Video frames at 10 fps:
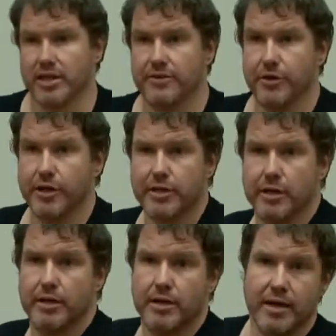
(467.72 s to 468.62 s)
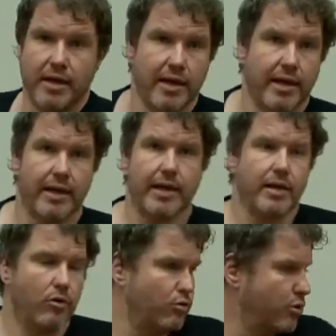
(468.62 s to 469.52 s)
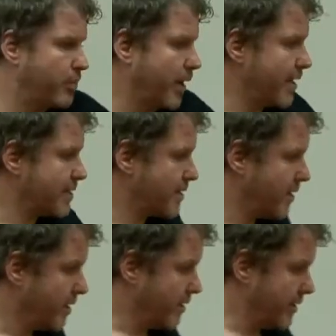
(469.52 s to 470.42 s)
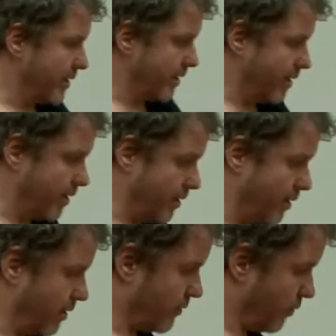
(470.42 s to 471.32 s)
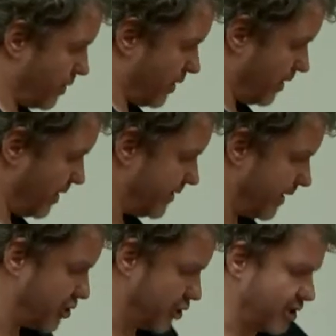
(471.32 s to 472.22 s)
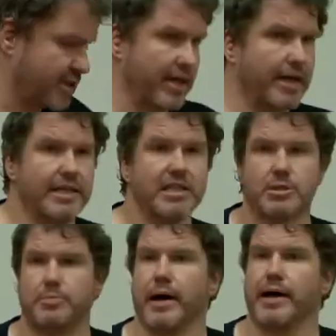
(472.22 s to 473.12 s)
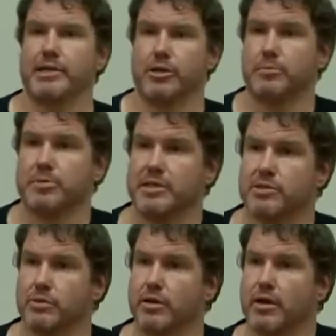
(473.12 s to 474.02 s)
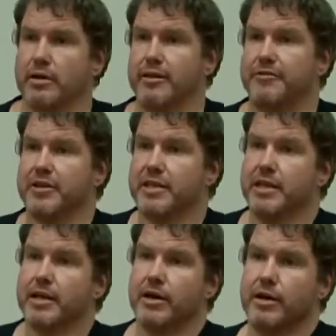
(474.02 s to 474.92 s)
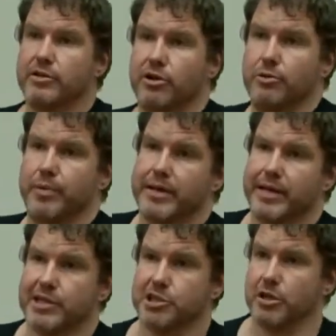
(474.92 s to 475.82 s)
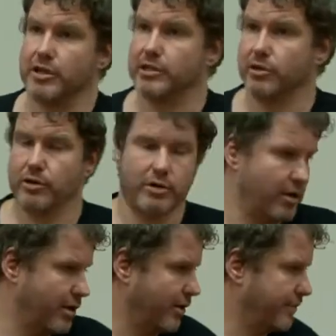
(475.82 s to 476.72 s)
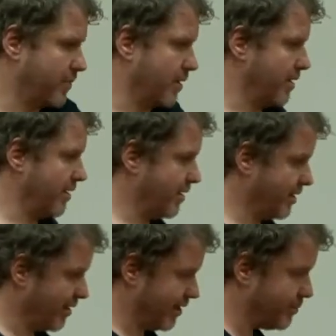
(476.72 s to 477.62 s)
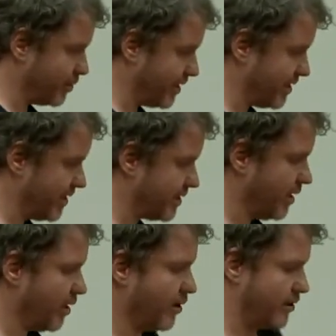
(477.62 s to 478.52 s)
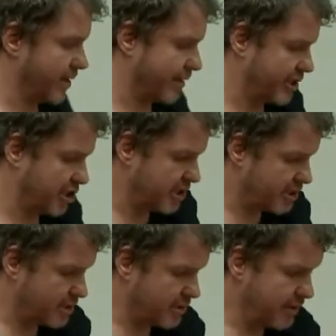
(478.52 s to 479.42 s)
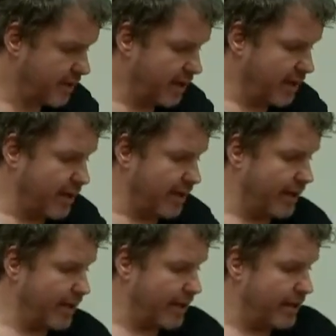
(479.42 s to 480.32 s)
given, et on lui passe des euh, donc integers et listes, par exemple, qui sont définis euh, dans le package hydro, euh, hypothesis strategis. Et